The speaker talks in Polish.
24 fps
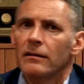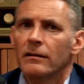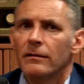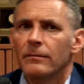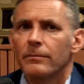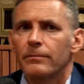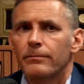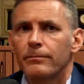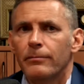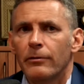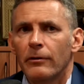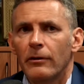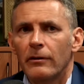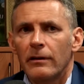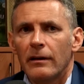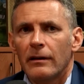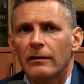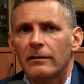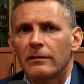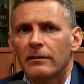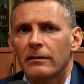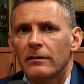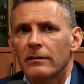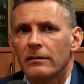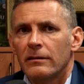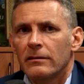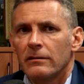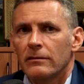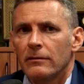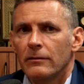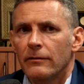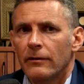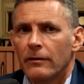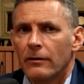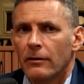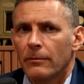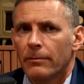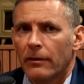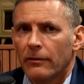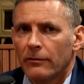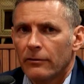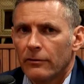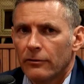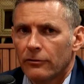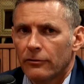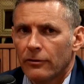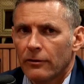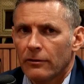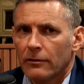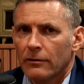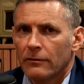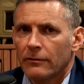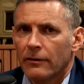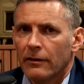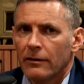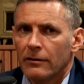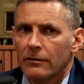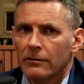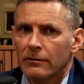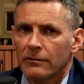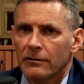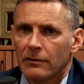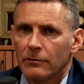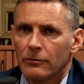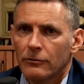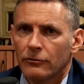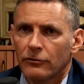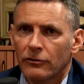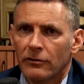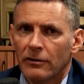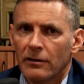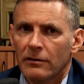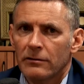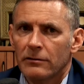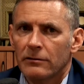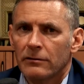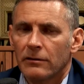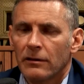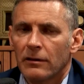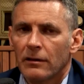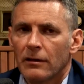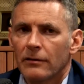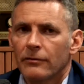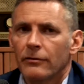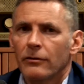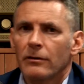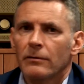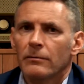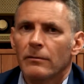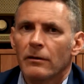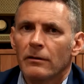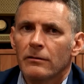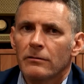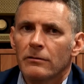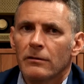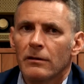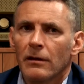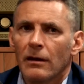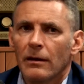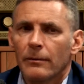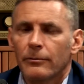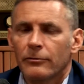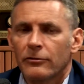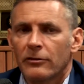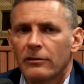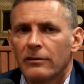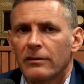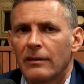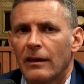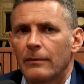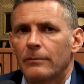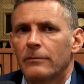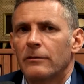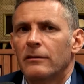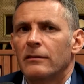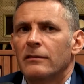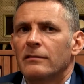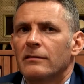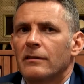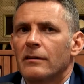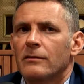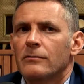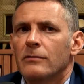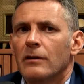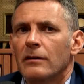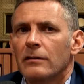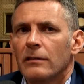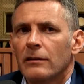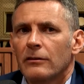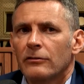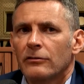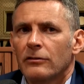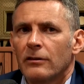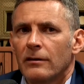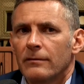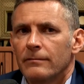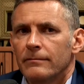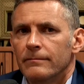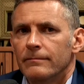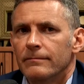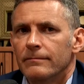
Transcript: Y, projekt nowego prawa oświatowego i założenia do tej reformy, która przed nami, zakłada, że